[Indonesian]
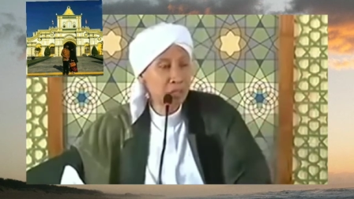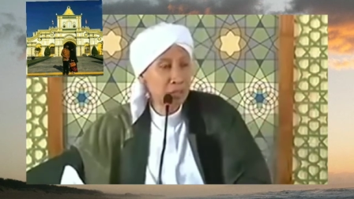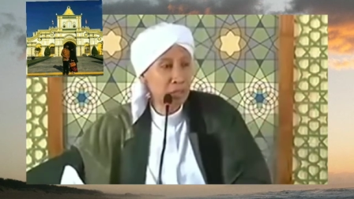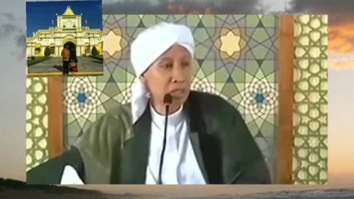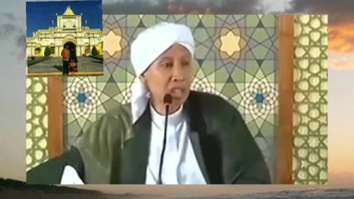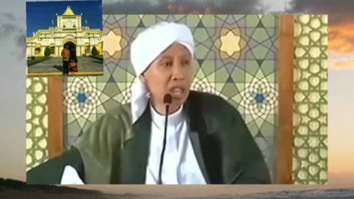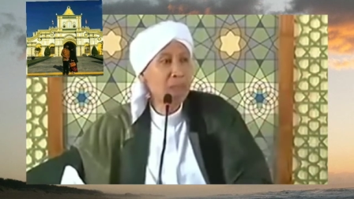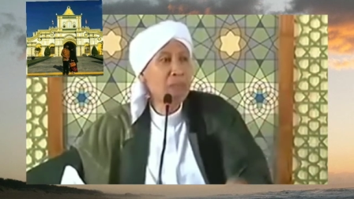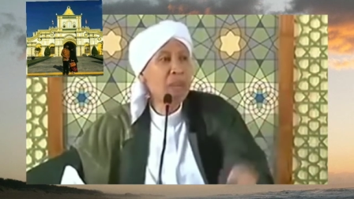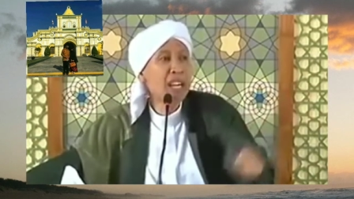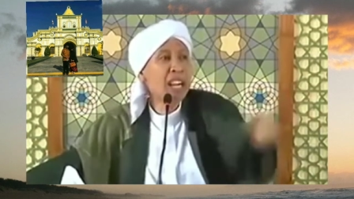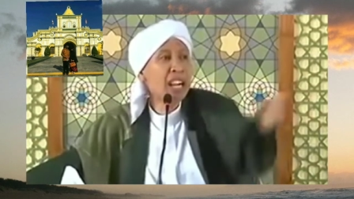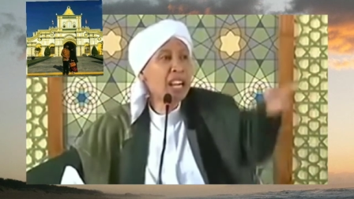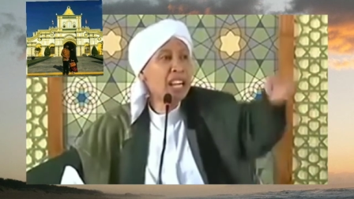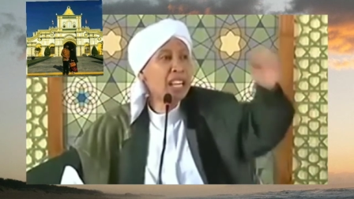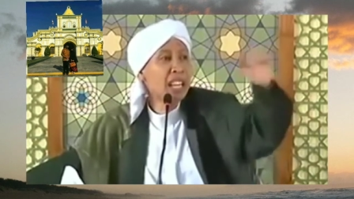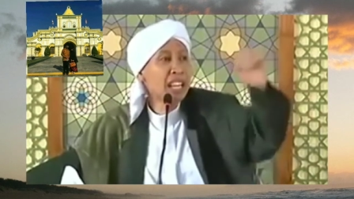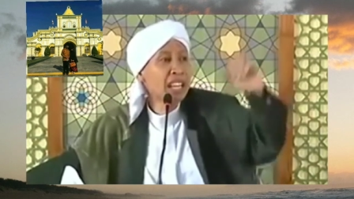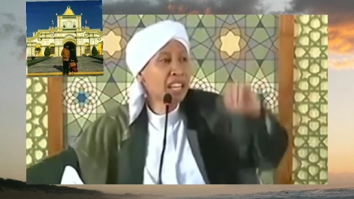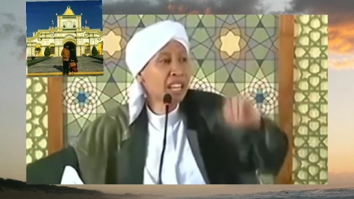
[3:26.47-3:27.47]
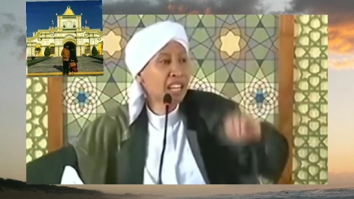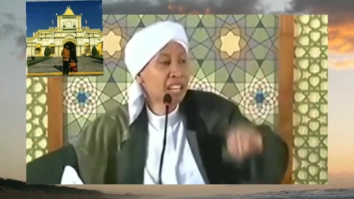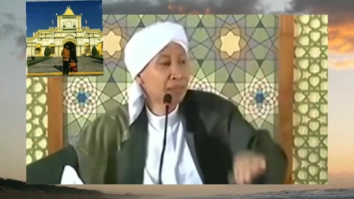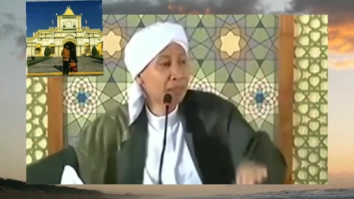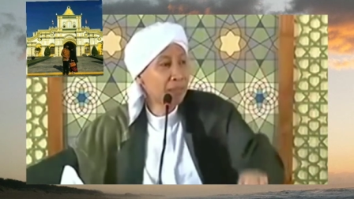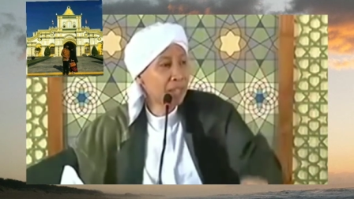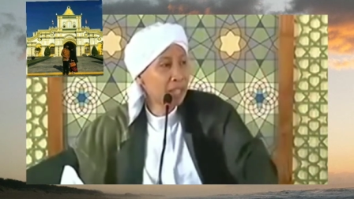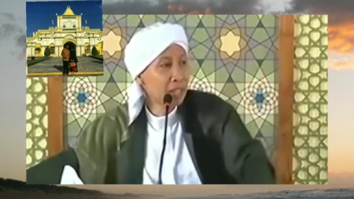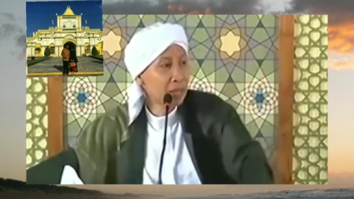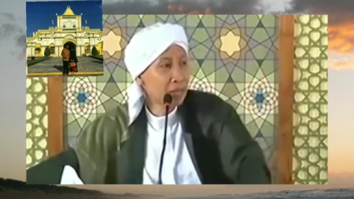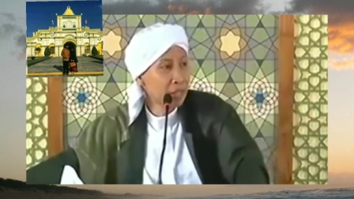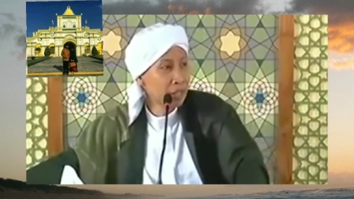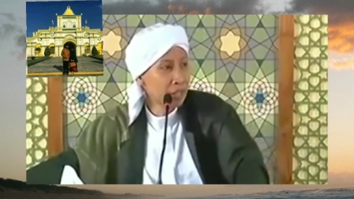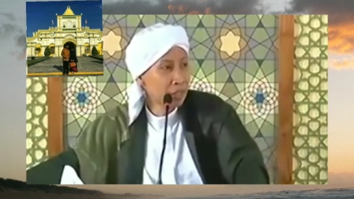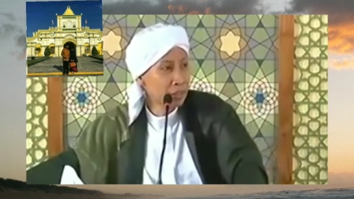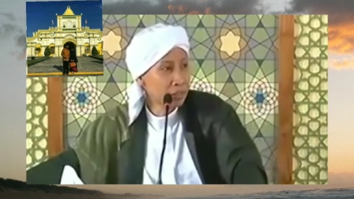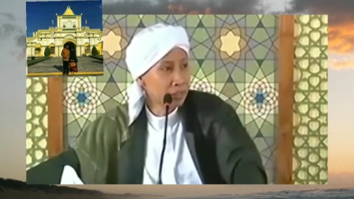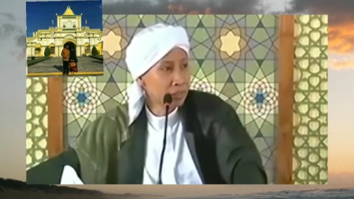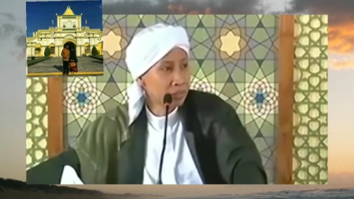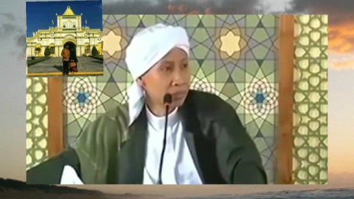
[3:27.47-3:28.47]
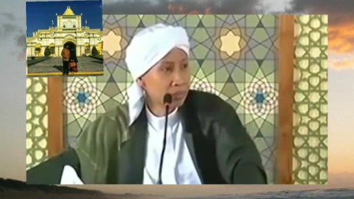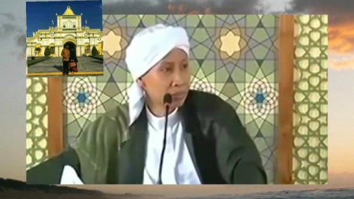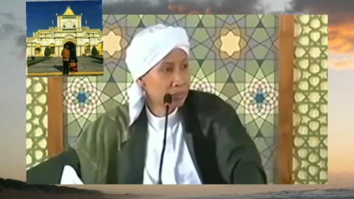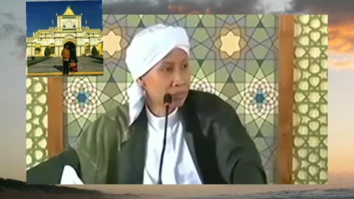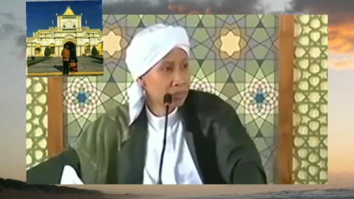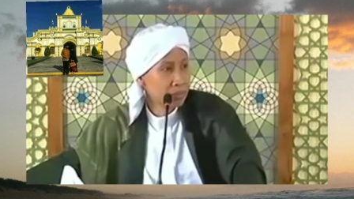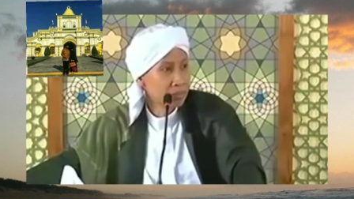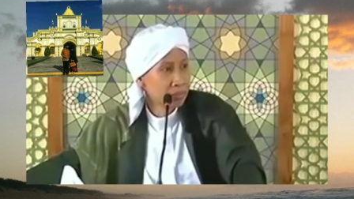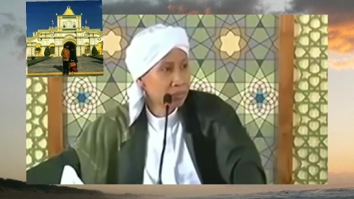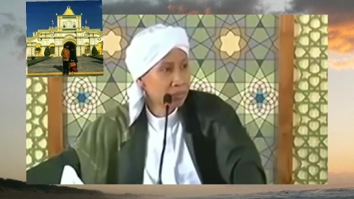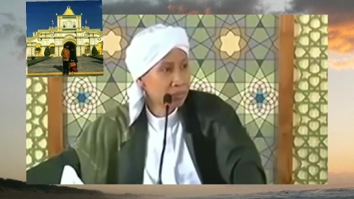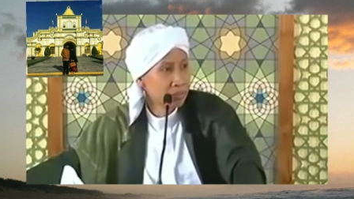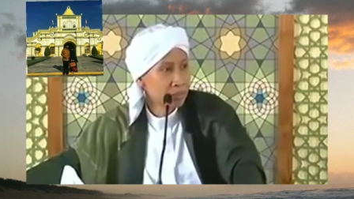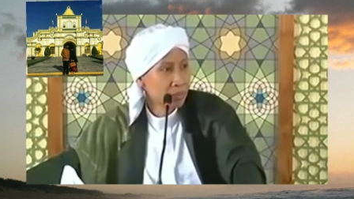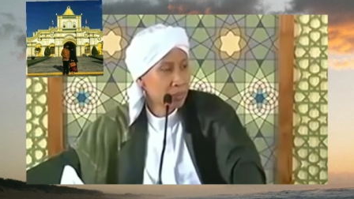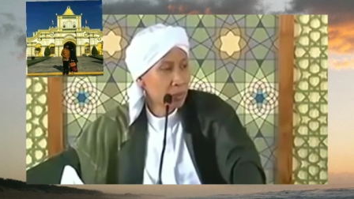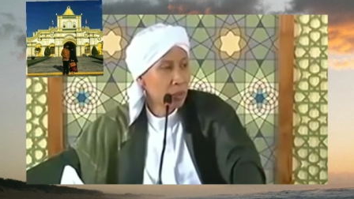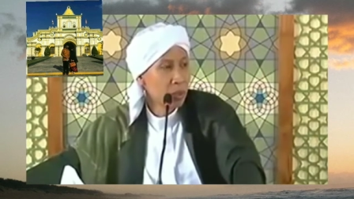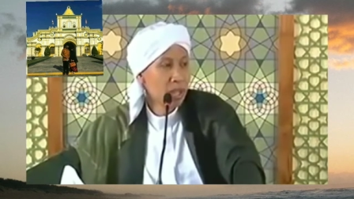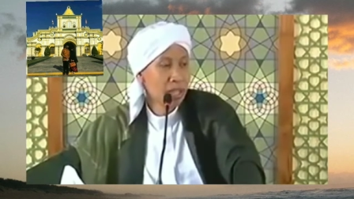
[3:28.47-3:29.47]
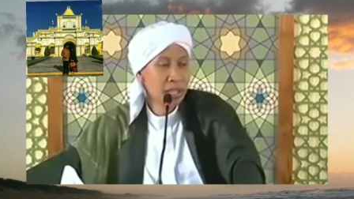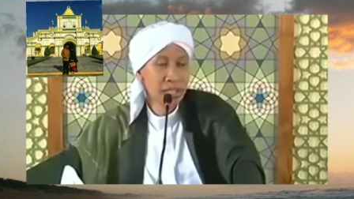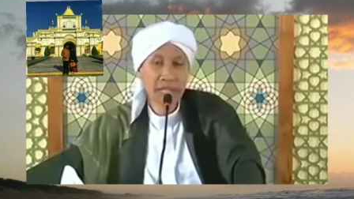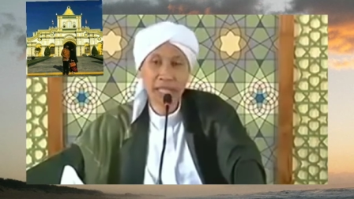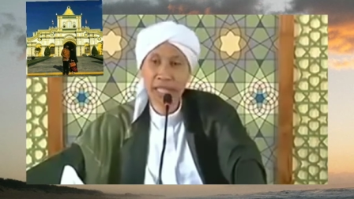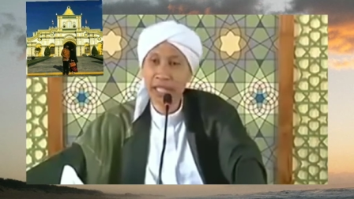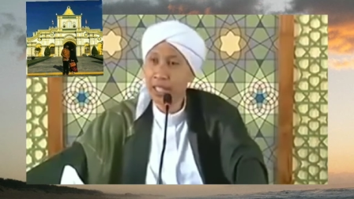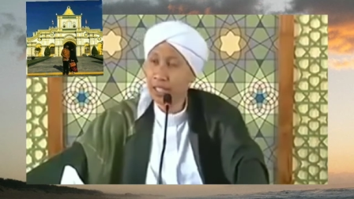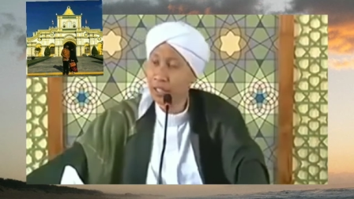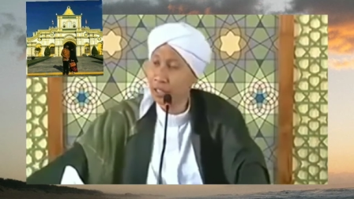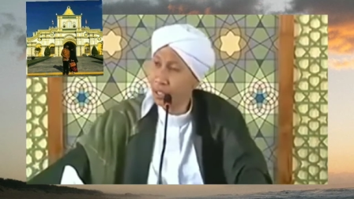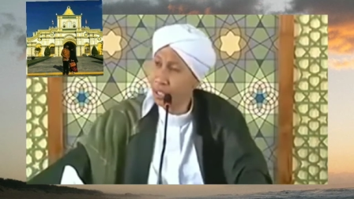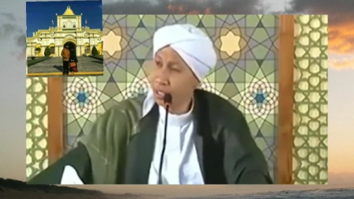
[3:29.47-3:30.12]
Apakah kiai yang nempelin begitu? Bukan kiai juga.